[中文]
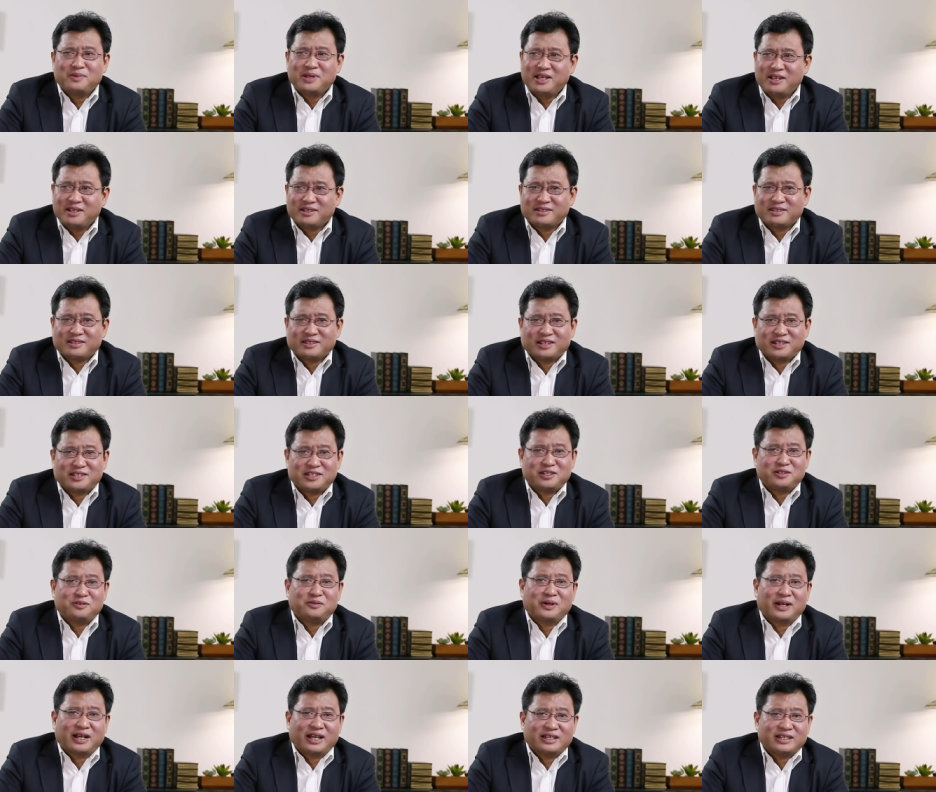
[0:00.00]
么意思呢？“噤
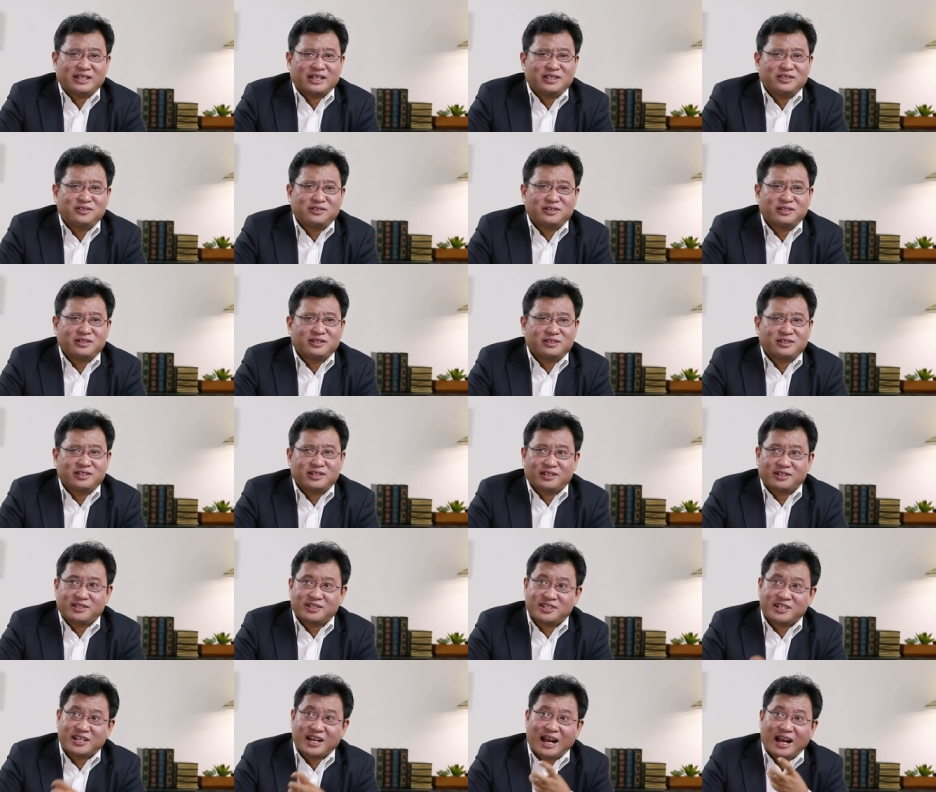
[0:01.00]
若寒蝉”就是这个
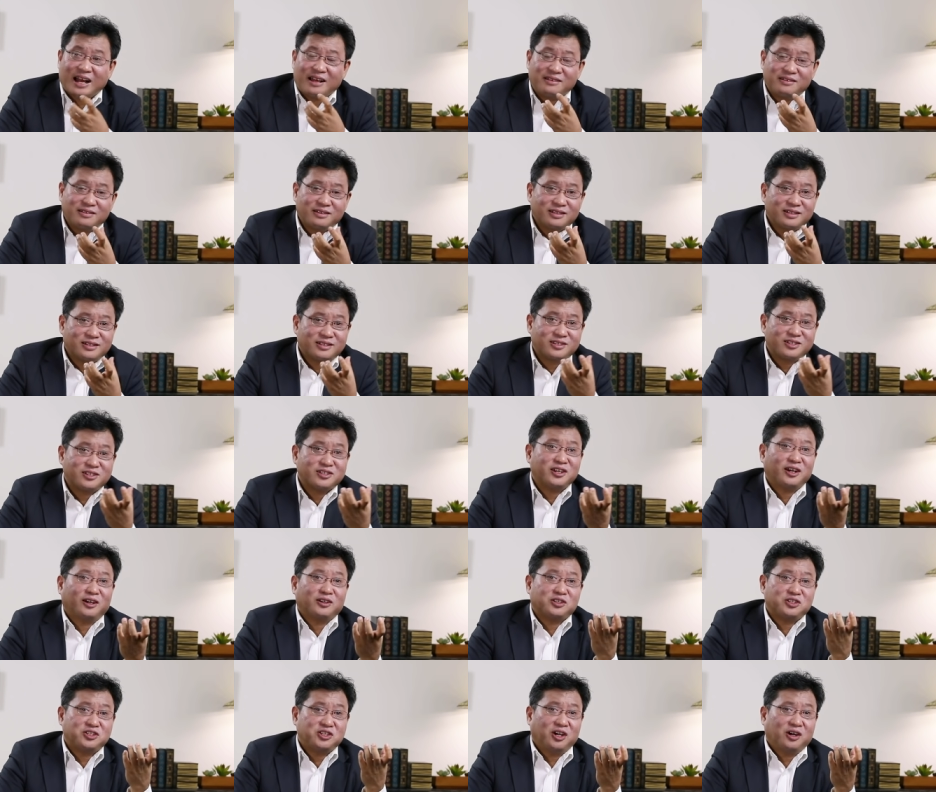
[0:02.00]
蝉知
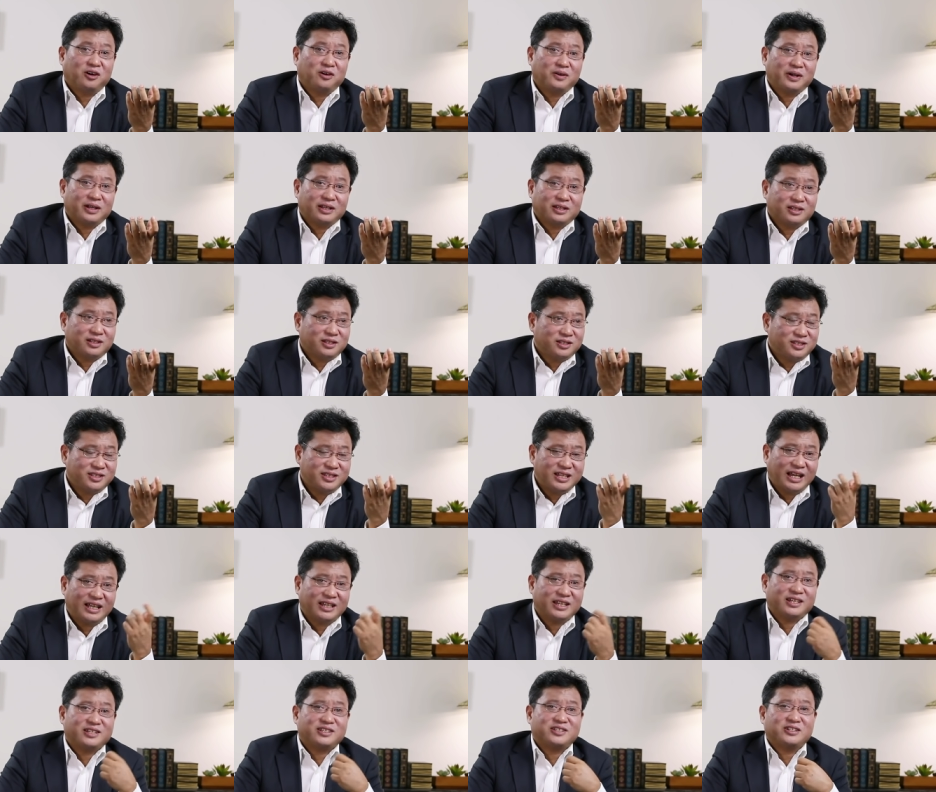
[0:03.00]
了叫唤，它
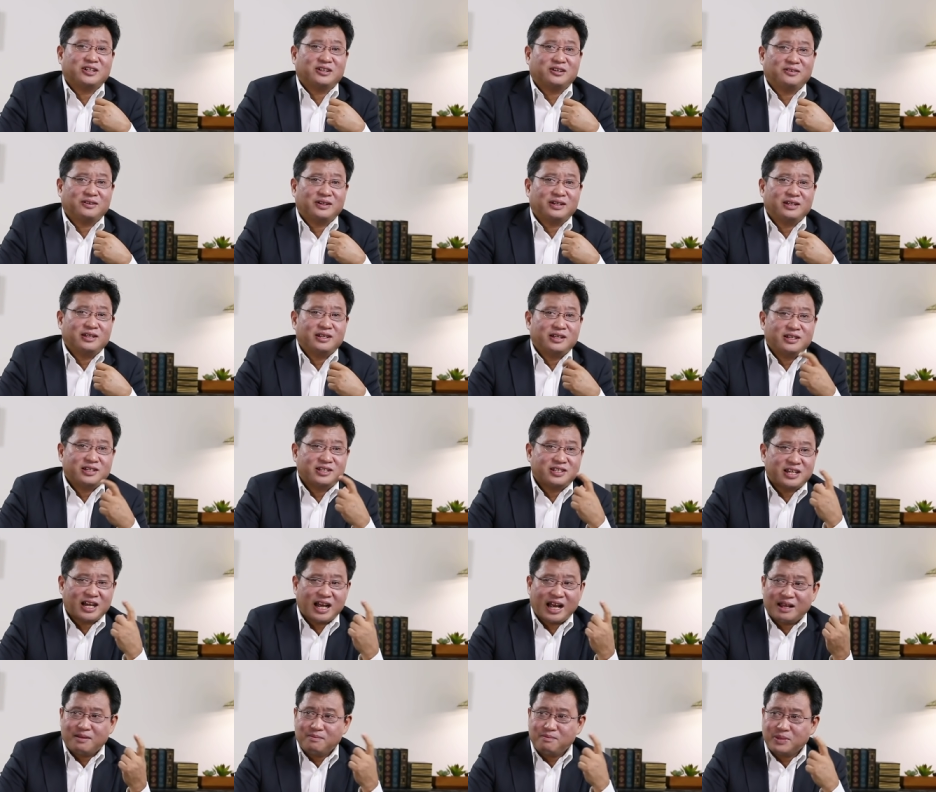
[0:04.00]
夏天叫唤，
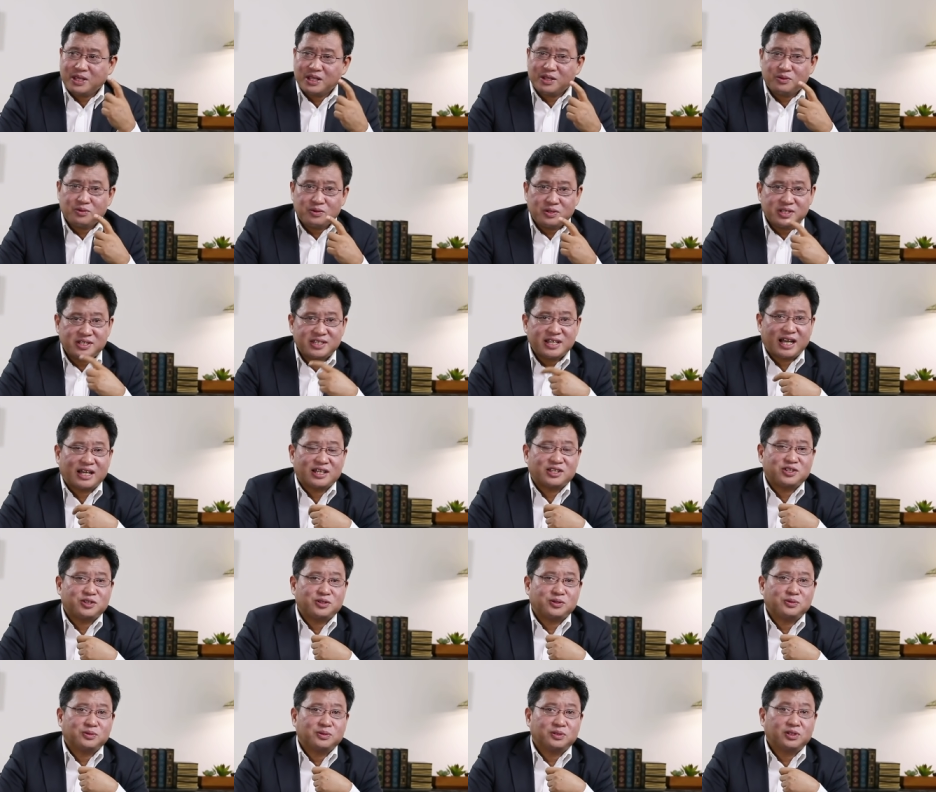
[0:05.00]
蝉鸣于夏
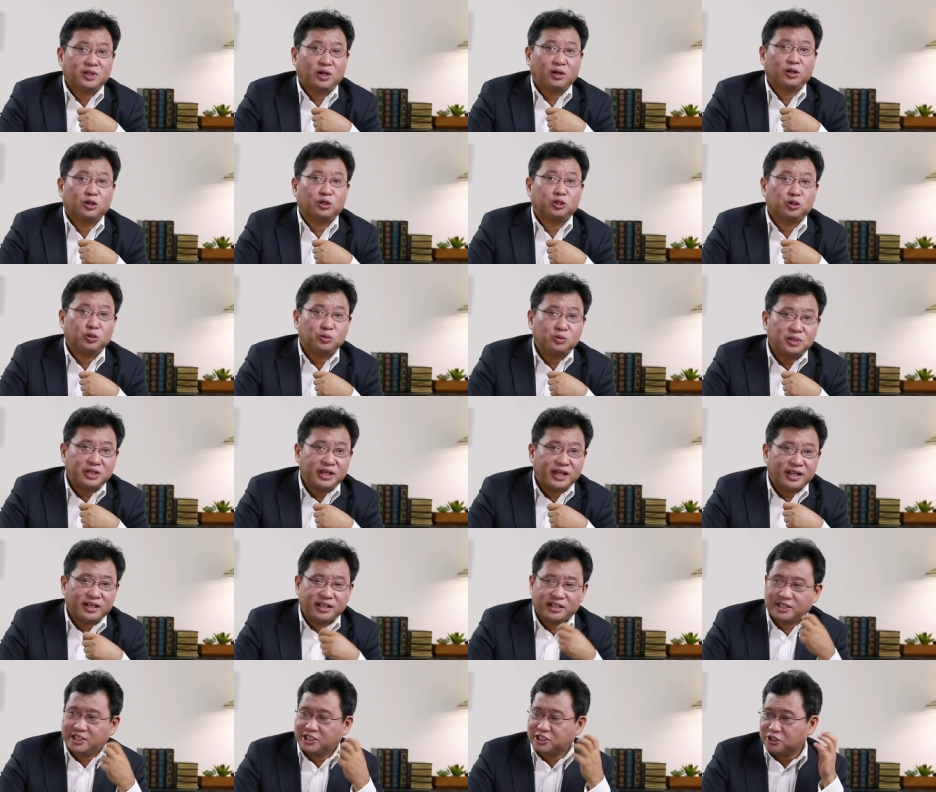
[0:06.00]
秋，到了冬
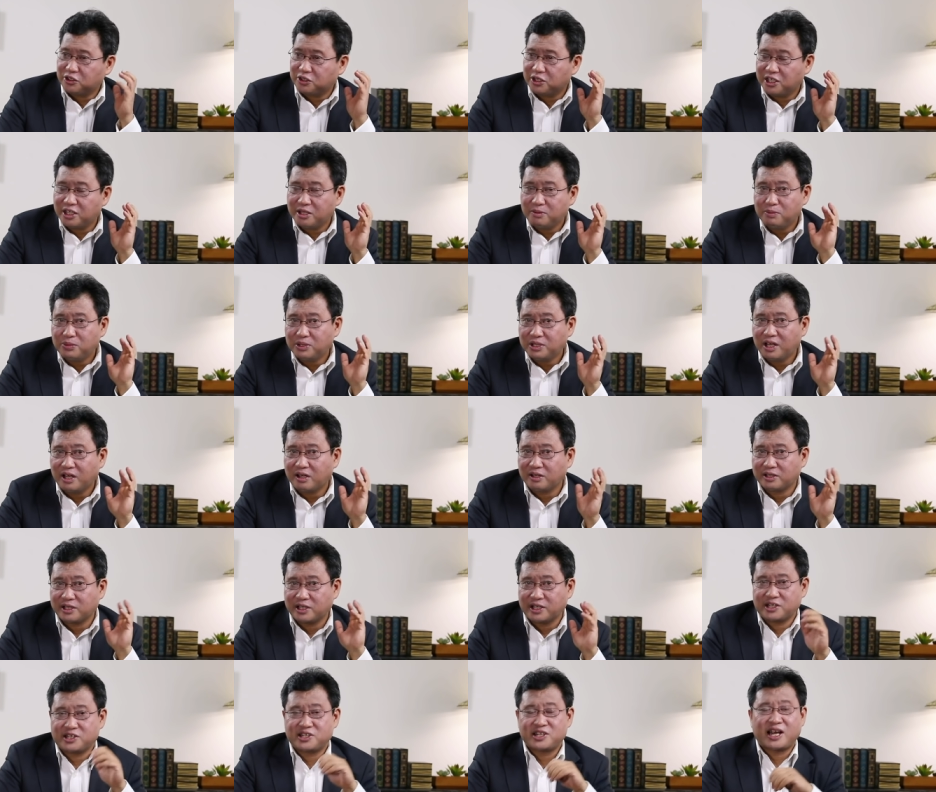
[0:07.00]
天呢，你就听不到
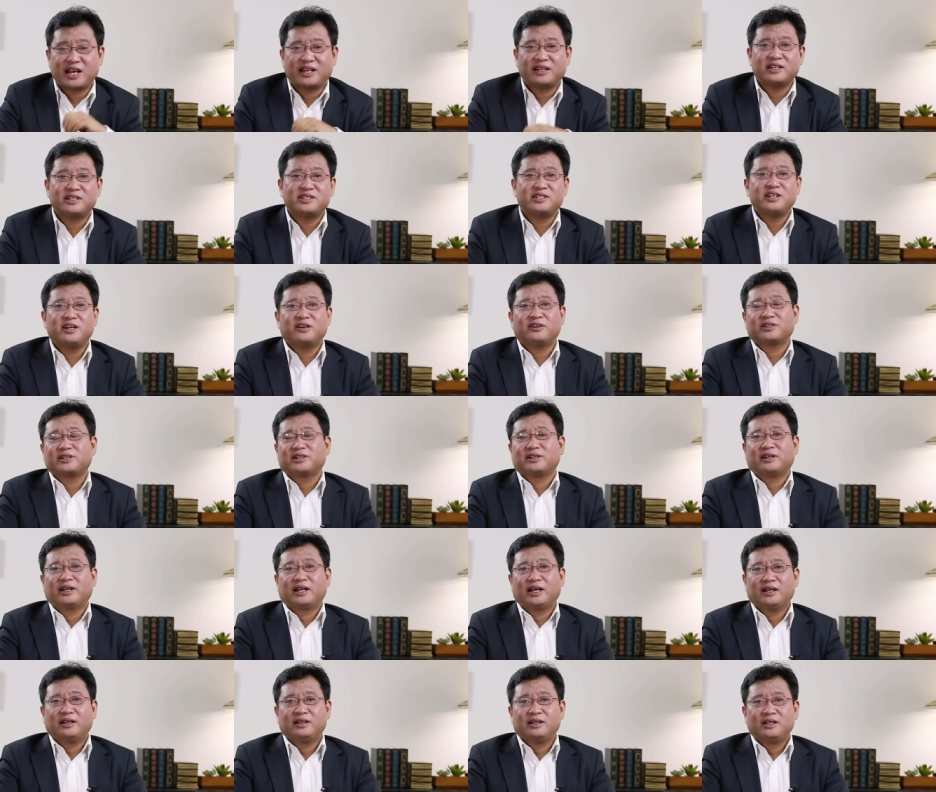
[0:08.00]
那个蝉的叫声
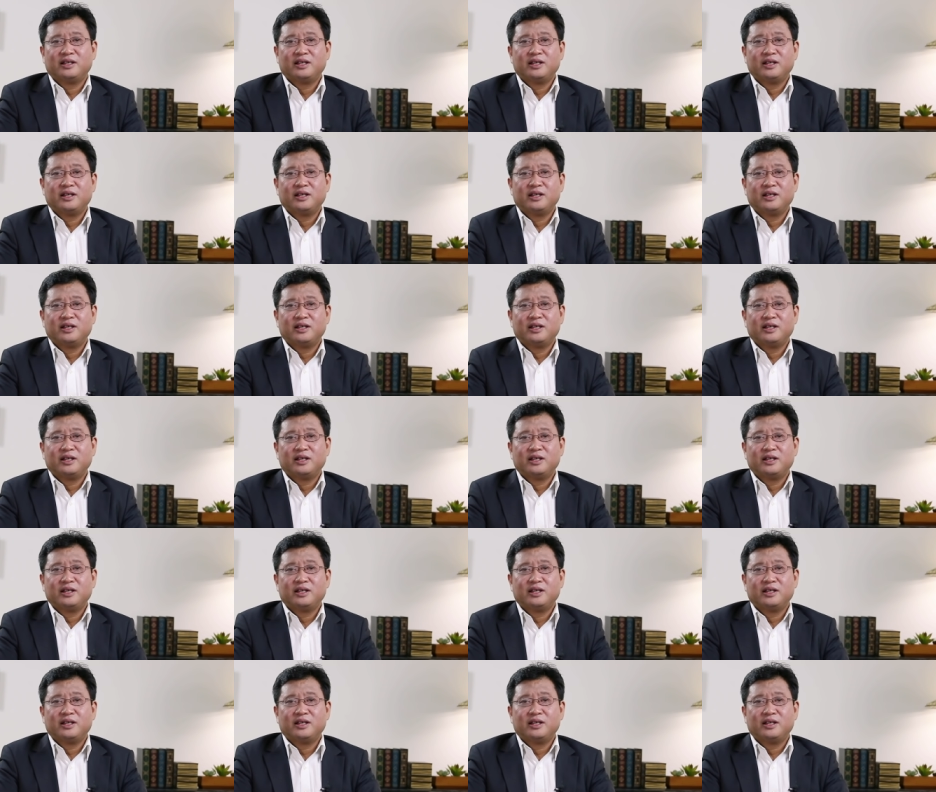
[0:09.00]
了。